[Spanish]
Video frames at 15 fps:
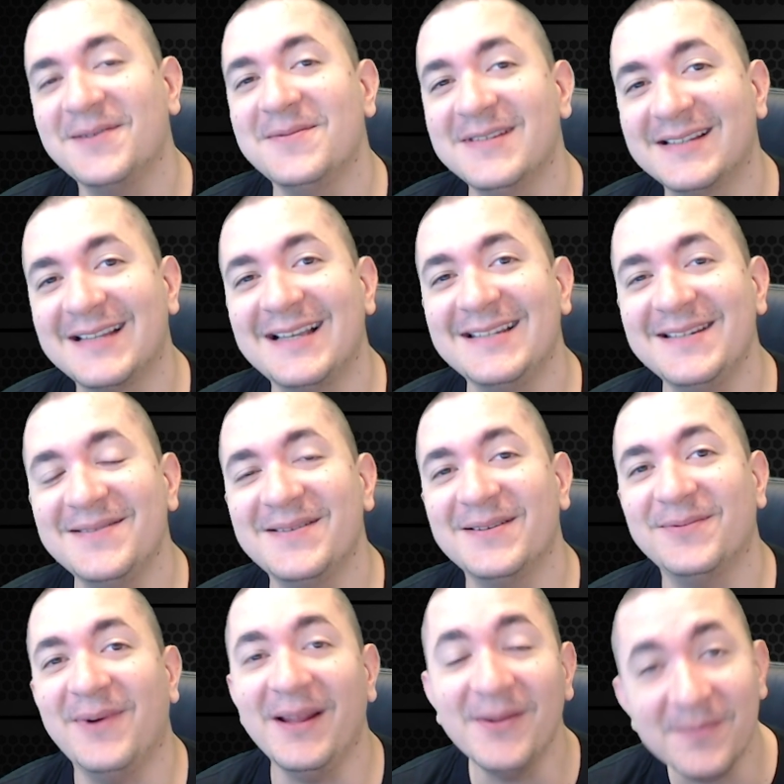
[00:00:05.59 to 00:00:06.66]
¿Cómo están,
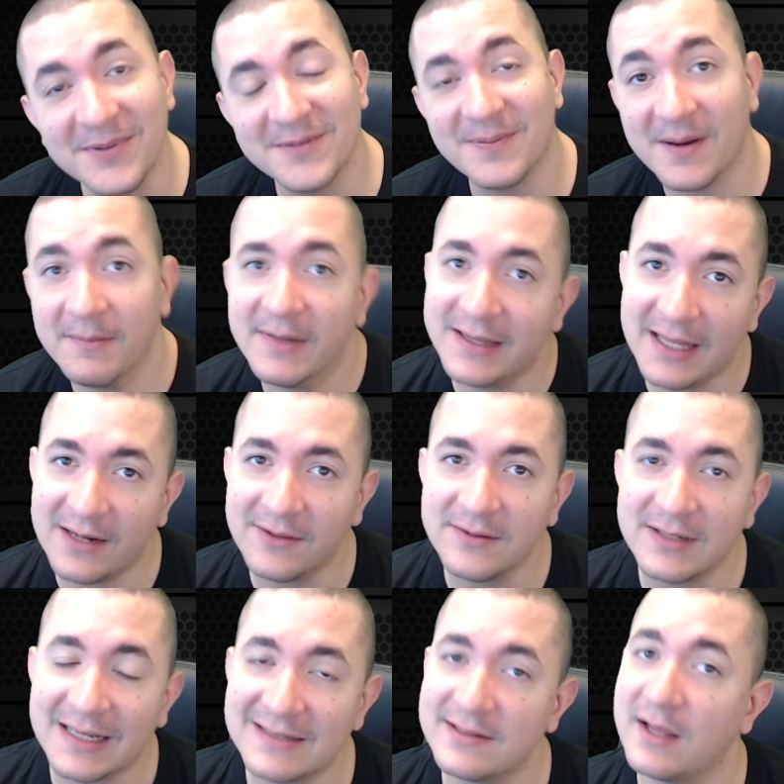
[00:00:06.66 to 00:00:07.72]
señores? Bueno, pues para
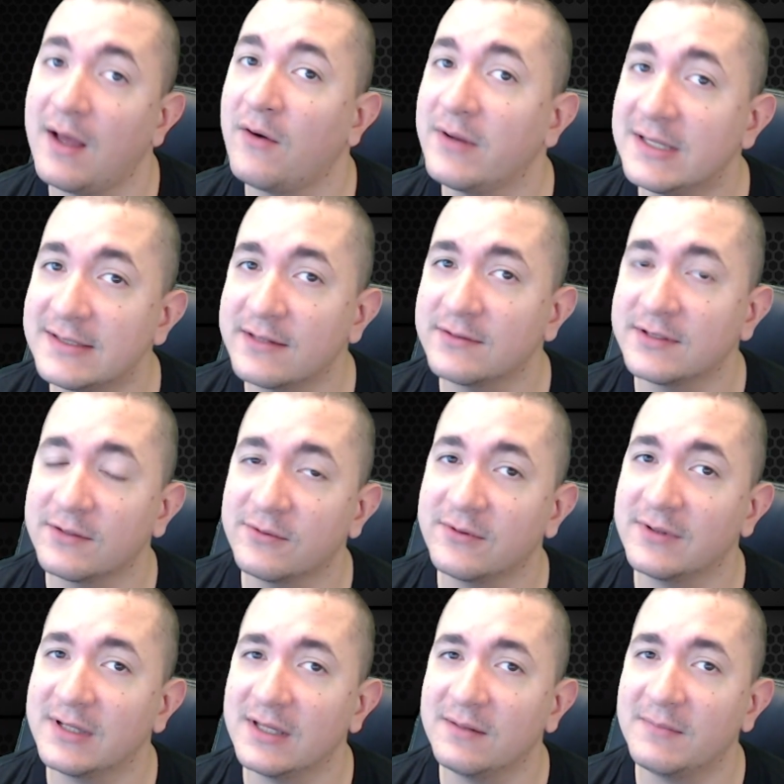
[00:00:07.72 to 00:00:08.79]
invitarlos, raza, hoy es el
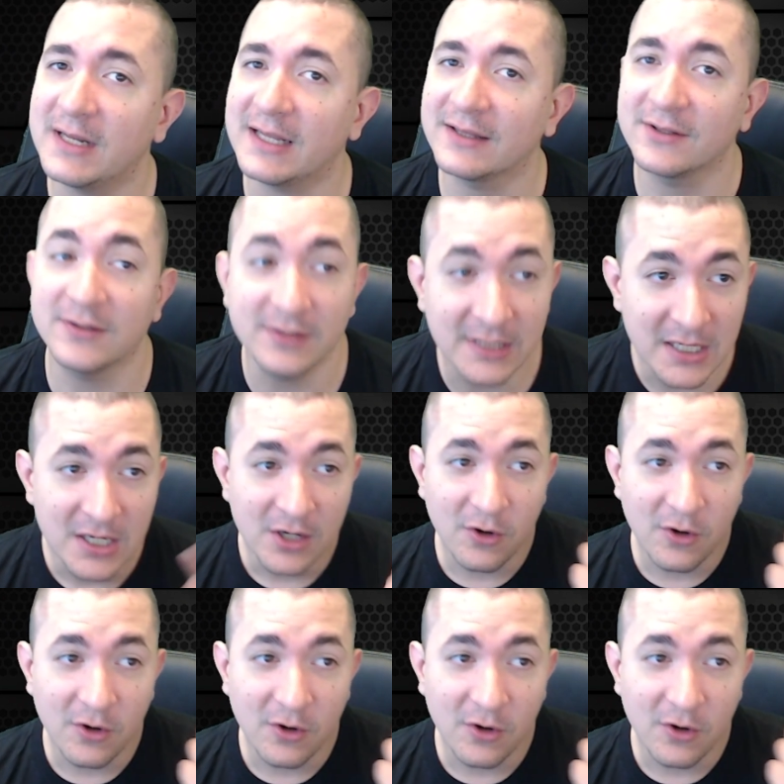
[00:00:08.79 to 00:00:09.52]
segundo día del maratón.